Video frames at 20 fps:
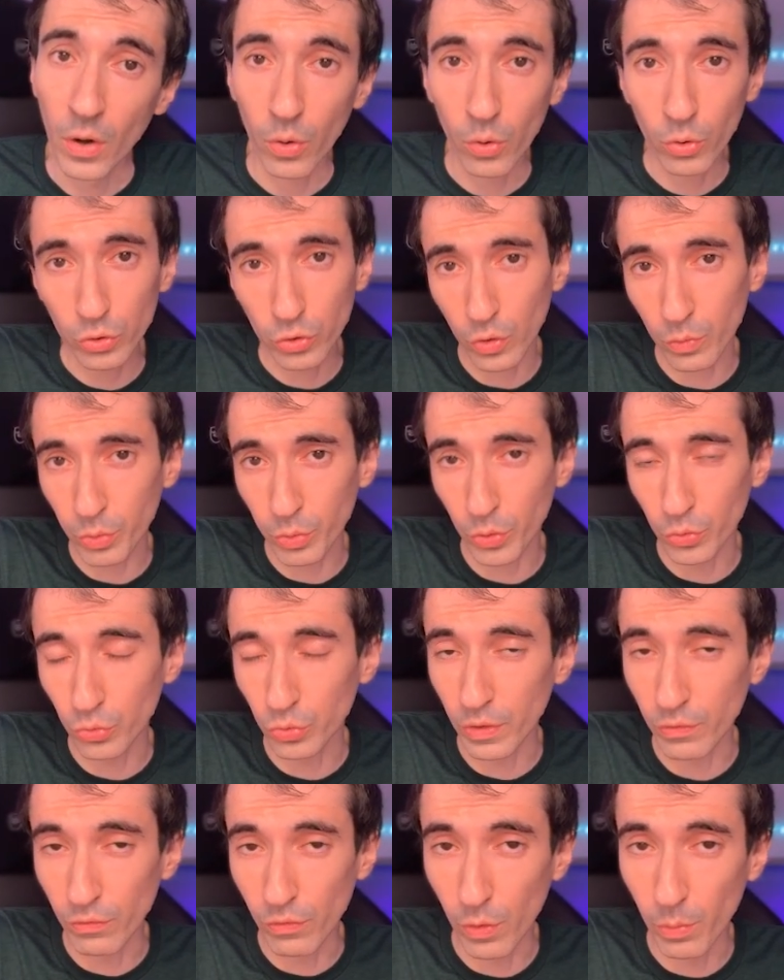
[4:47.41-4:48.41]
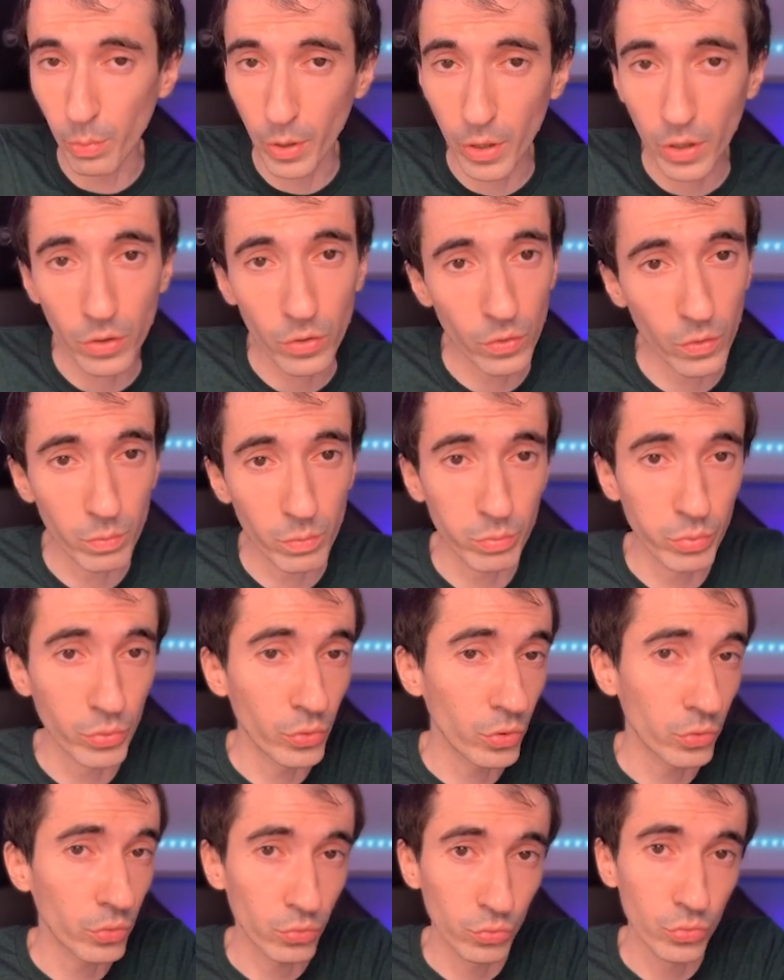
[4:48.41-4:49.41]
autant pour nous développeurs que
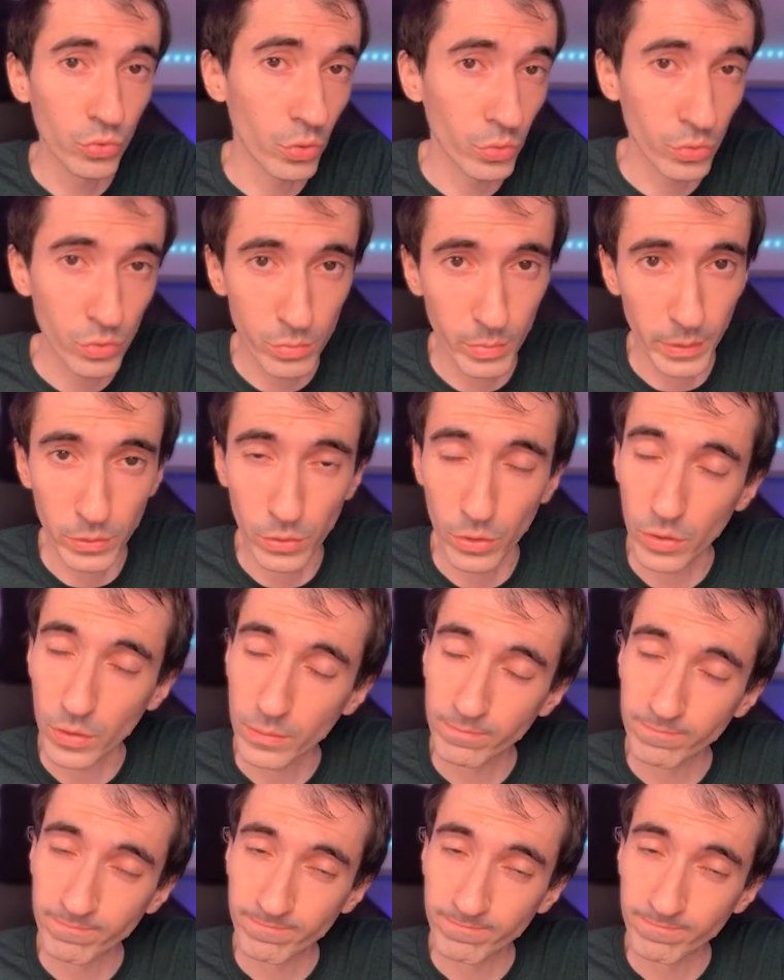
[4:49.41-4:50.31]
pour nous consommateurs.